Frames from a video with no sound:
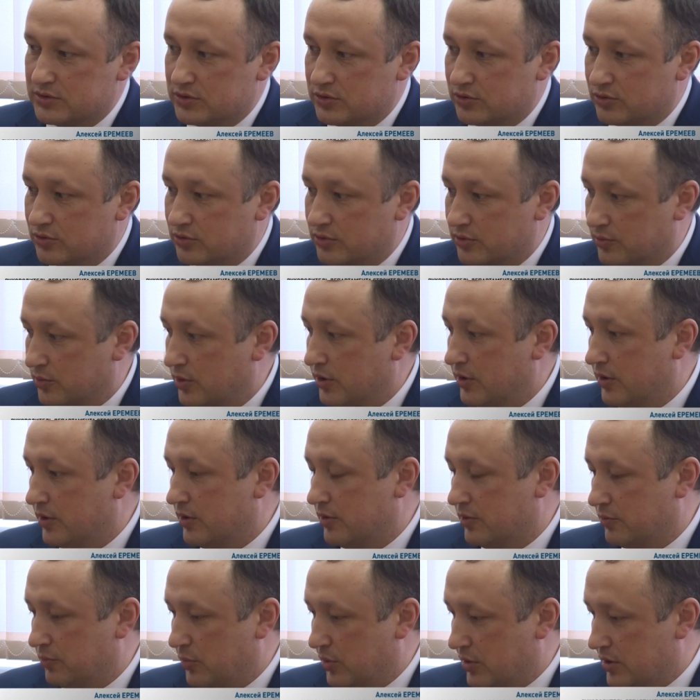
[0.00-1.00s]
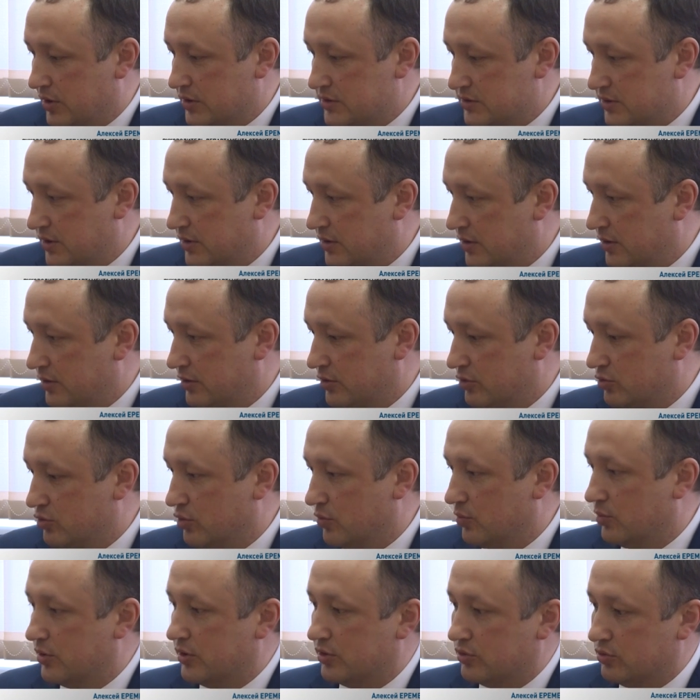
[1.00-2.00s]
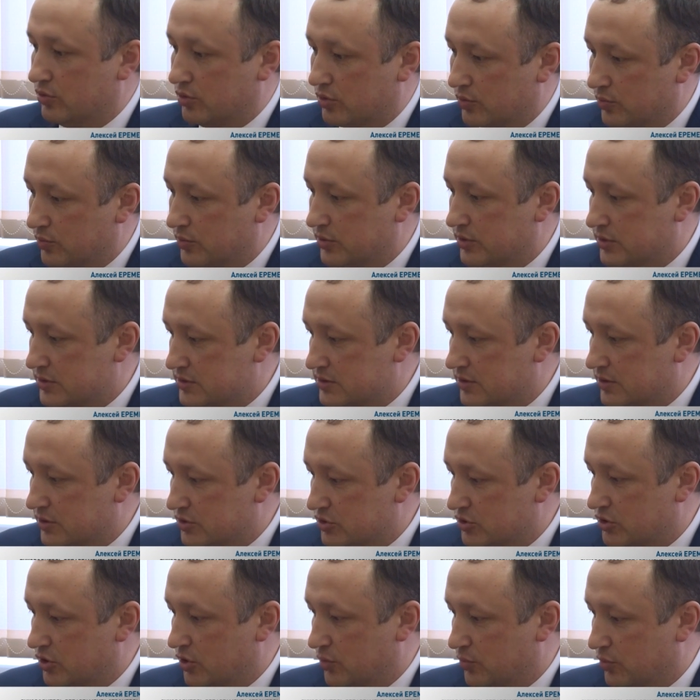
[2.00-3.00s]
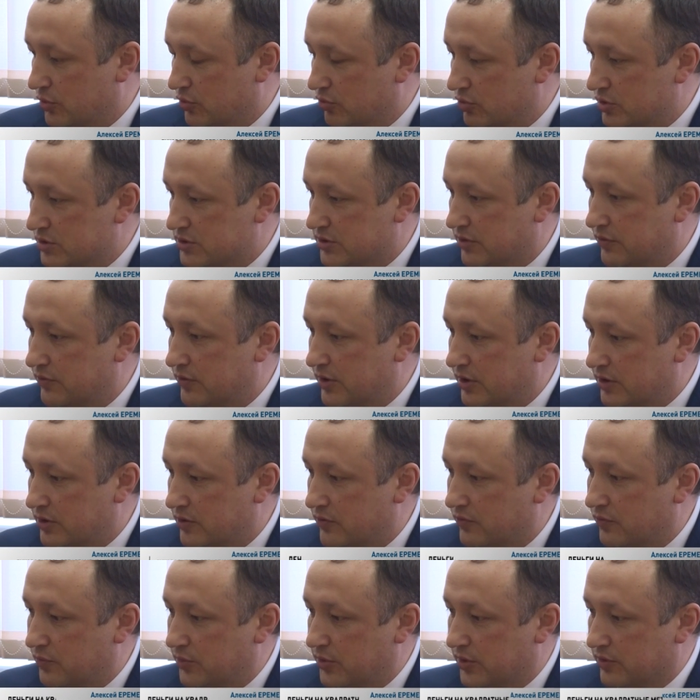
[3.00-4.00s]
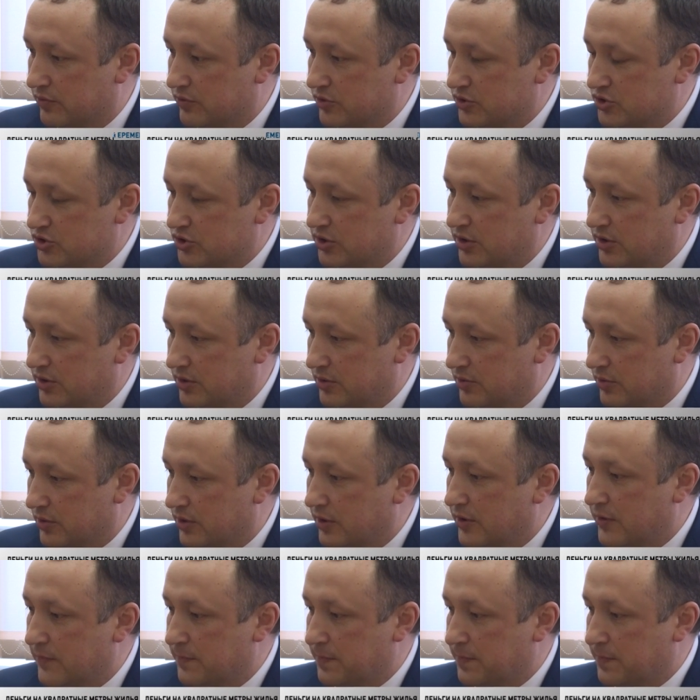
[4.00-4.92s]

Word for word: строим. Показательный дом, который мы заложили по улице Авиаторов, первоначально